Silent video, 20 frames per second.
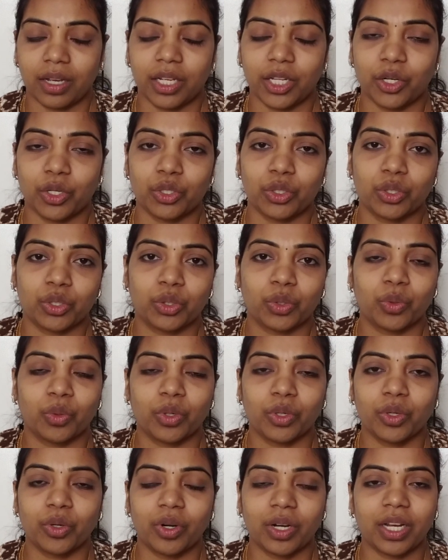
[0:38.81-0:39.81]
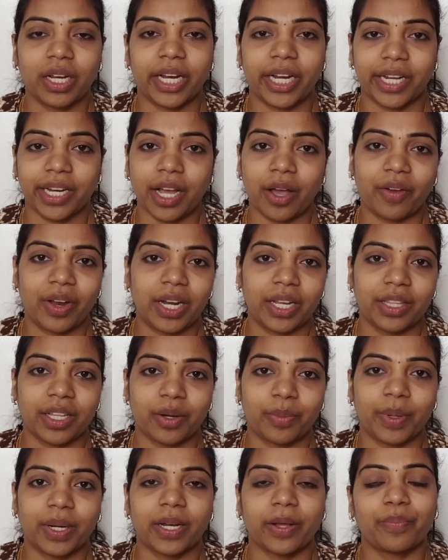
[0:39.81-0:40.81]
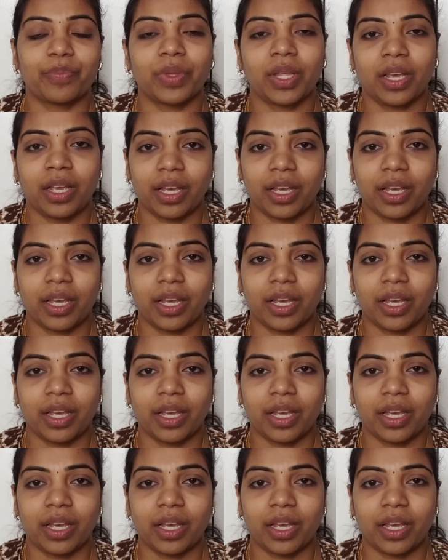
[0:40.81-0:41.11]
ఈరోజు స్కూల్ కూడా లేట్ గా వెళ్ళింది అనమాట